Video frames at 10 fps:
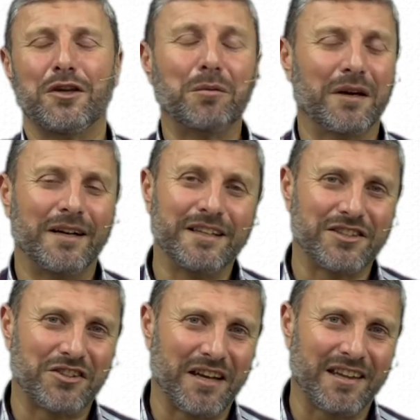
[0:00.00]
يمكن أن
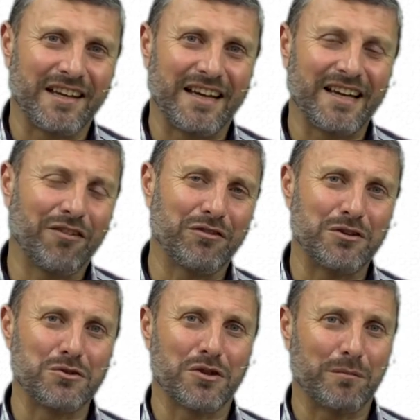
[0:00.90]
يجد هذه الآية في
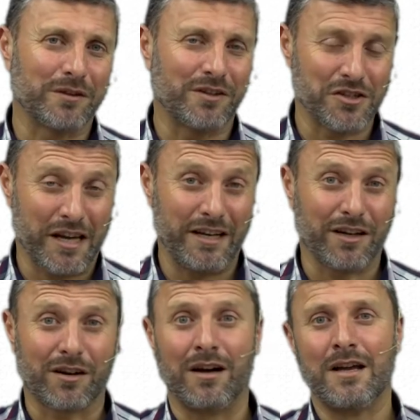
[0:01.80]
الجزء 18 خلينا
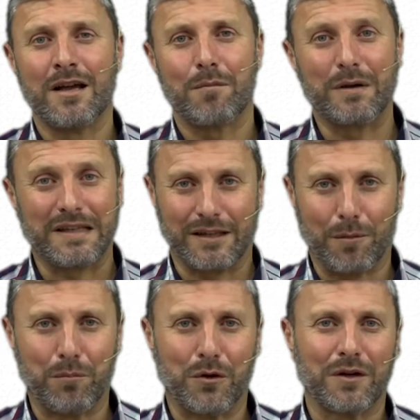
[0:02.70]
نقرأ
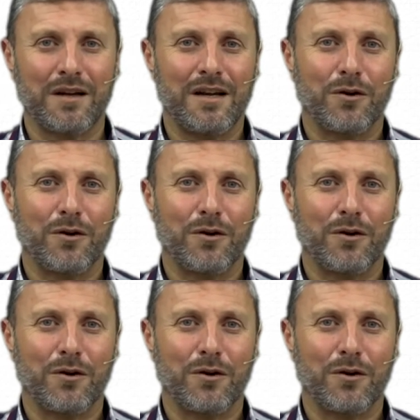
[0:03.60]
بتدبر